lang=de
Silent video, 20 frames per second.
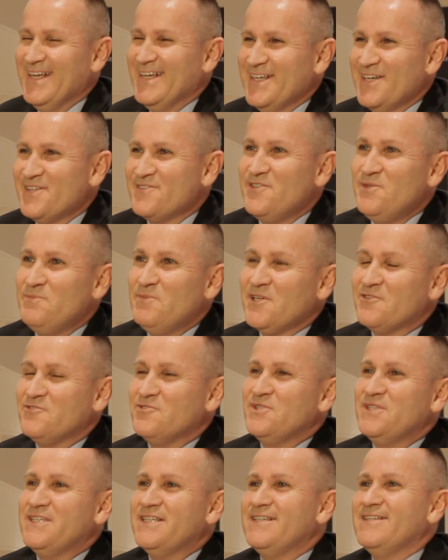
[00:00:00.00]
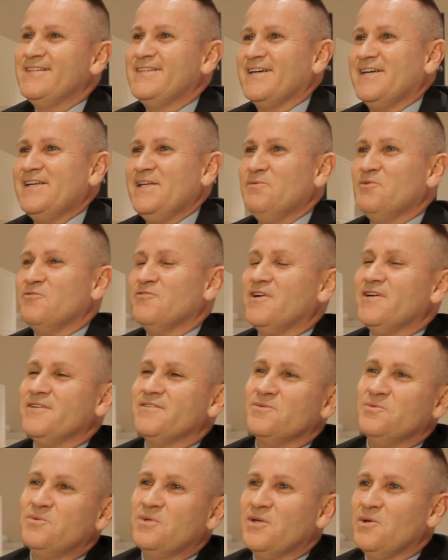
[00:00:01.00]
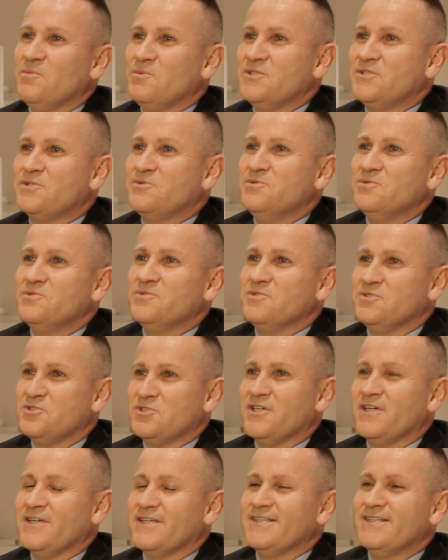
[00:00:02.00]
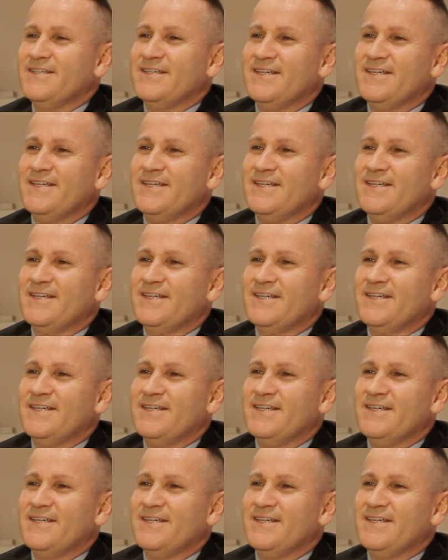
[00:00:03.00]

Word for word: Das Feedback von den Teilnehmern war also unglaublich gut und stark.